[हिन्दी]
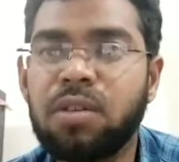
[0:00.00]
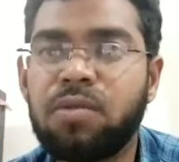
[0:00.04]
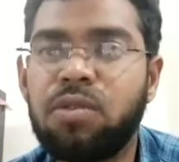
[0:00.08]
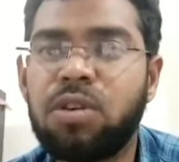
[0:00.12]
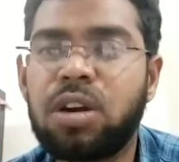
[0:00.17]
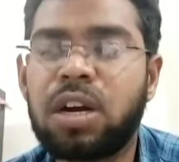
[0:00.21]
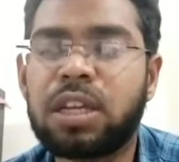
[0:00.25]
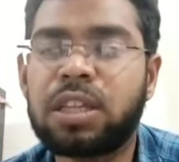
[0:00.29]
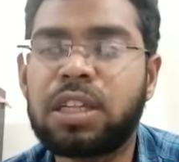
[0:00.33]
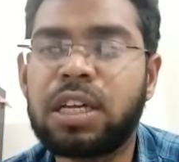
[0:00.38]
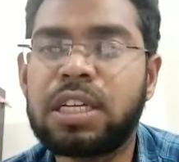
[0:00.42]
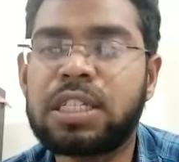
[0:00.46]
वो
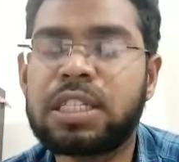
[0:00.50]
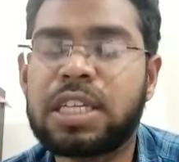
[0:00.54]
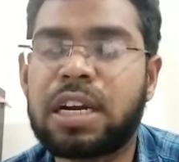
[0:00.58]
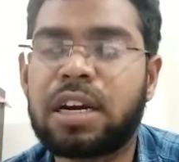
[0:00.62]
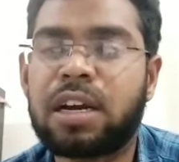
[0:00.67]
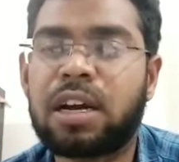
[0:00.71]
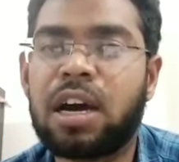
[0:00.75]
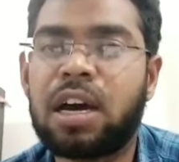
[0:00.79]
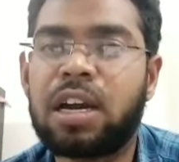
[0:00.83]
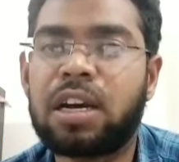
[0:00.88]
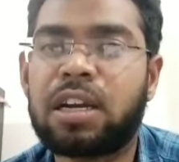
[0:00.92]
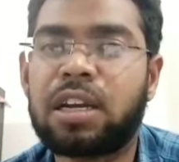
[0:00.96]
कतर
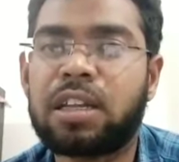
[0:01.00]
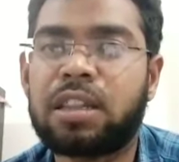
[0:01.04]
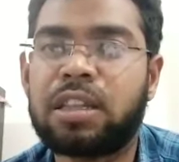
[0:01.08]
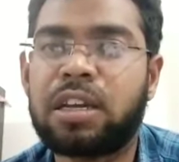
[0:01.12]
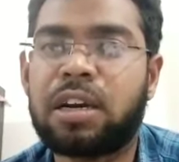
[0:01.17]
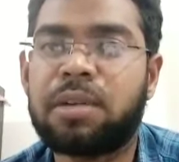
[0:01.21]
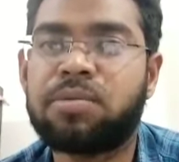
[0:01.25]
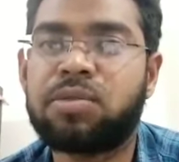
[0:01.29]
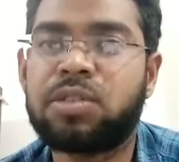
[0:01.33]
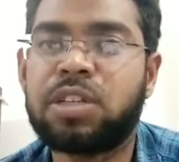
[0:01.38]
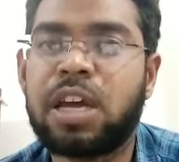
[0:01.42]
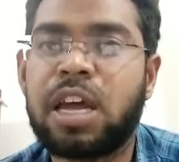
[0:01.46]
सरकार की
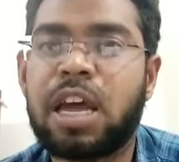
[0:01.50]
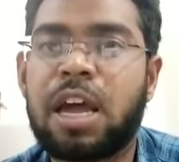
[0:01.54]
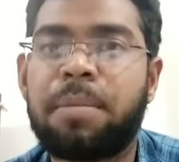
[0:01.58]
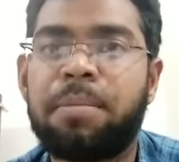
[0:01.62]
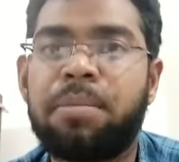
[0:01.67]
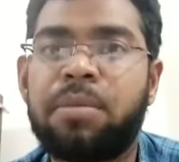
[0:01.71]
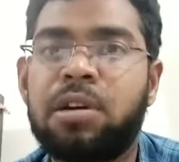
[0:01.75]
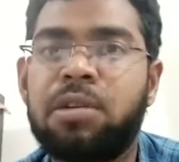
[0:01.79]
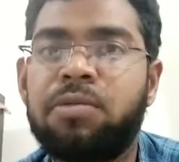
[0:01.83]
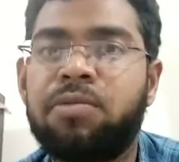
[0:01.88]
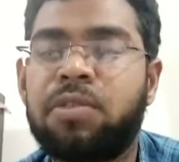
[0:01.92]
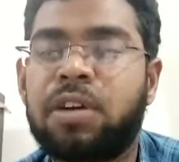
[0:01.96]
तरफ से
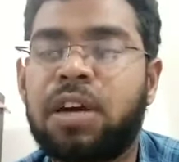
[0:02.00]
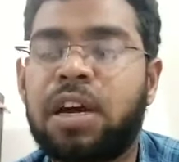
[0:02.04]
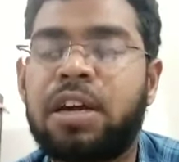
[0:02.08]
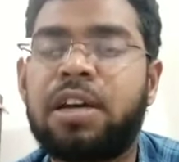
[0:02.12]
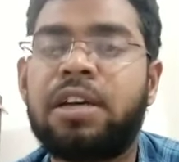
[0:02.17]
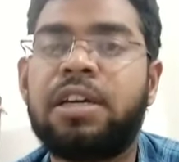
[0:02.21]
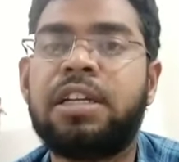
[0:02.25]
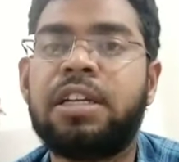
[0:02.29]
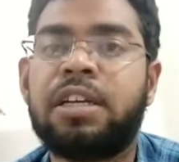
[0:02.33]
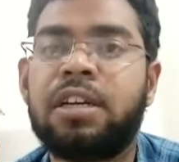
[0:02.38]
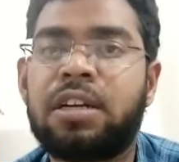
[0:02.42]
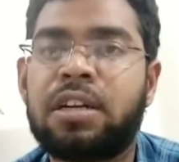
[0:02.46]
अप्रूव कर
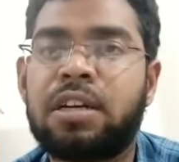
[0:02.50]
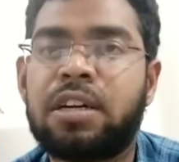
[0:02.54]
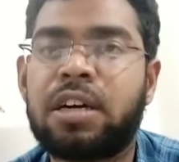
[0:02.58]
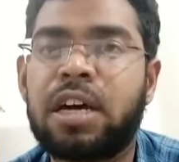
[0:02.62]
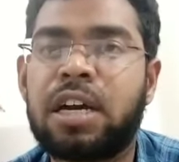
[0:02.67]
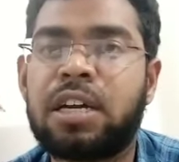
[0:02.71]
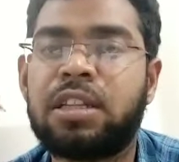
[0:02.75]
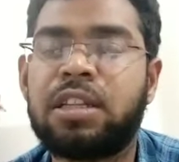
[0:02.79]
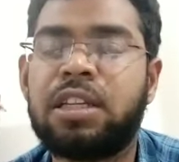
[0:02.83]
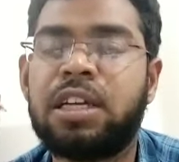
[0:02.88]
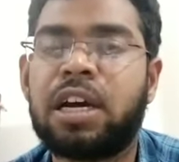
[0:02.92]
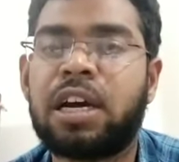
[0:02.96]

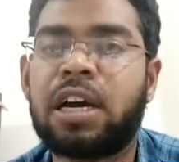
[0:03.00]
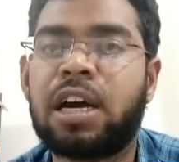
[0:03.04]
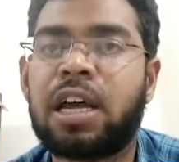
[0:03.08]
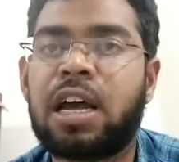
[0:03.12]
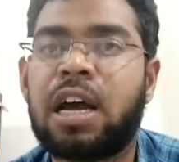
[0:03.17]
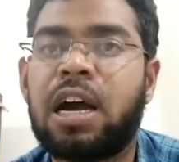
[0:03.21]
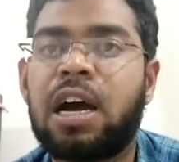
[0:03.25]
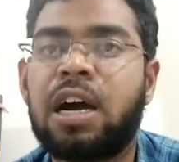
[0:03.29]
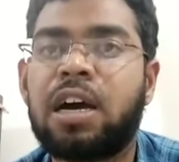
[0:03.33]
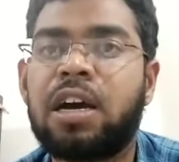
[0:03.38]
कर दिया गया